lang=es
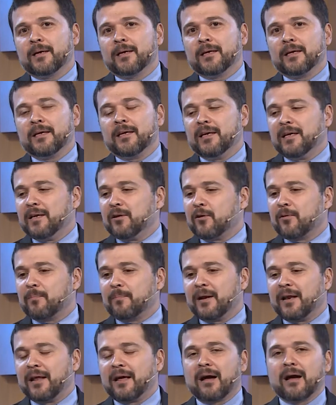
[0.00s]
y nos
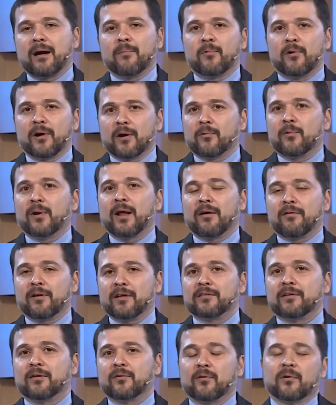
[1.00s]
peleábamos algunas
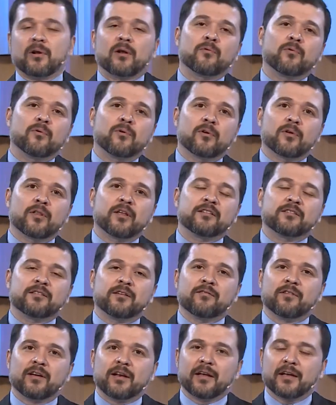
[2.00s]
veces con algunos
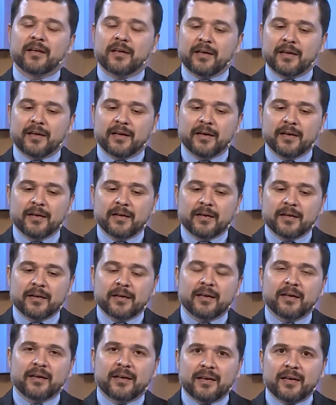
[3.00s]
decibeles que,
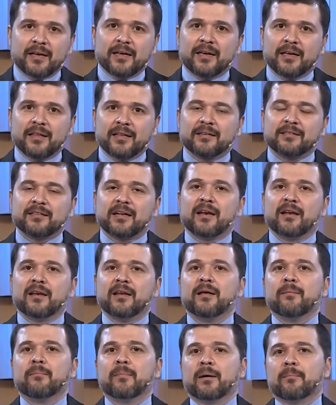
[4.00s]
que,
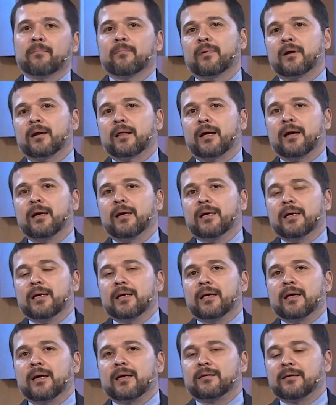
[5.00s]
desaniman, ¿verdad?
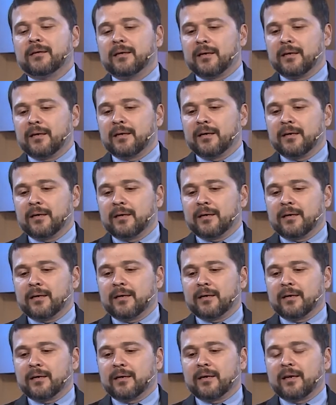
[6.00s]
Que hacen que,
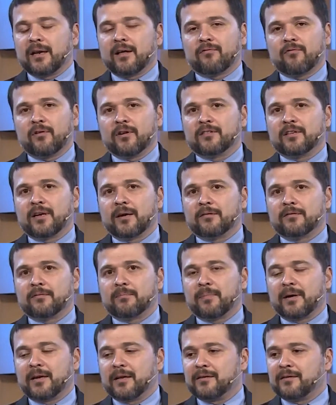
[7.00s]
las fuerzas
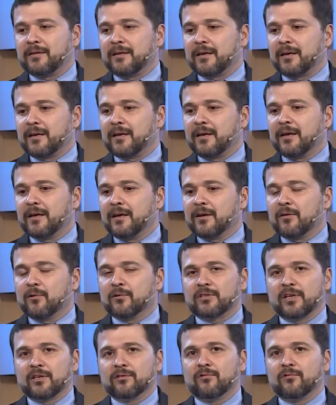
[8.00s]
parece que no
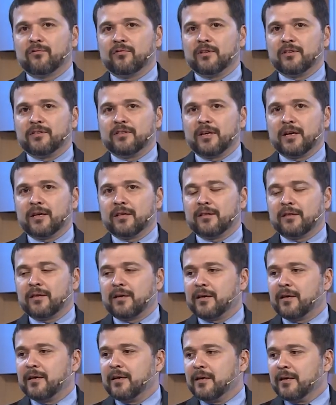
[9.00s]
sean
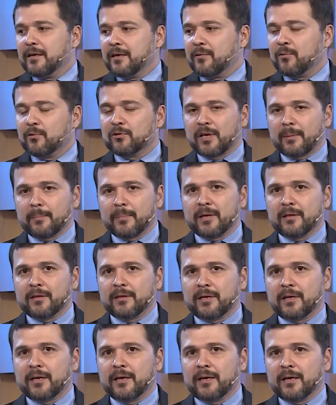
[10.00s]
suficientes y
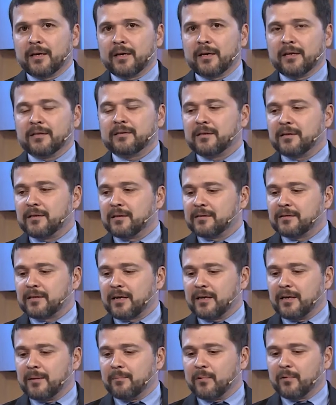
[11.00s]
justamente en ese
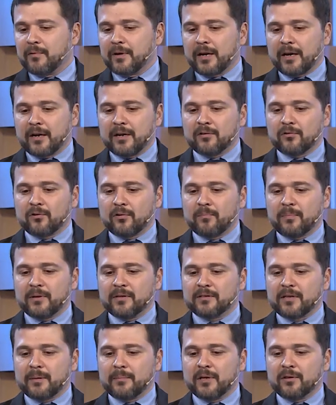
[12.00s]
desánimo vengan estos
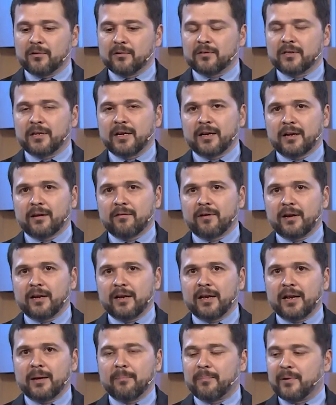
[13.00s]
pensamientos, ¿será que vale
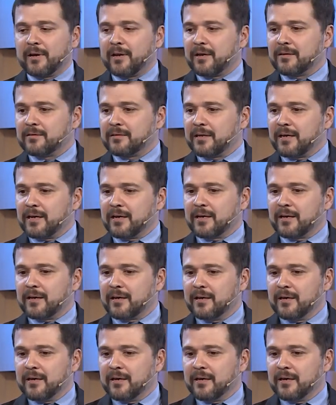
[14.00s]
la pena? ¿Será que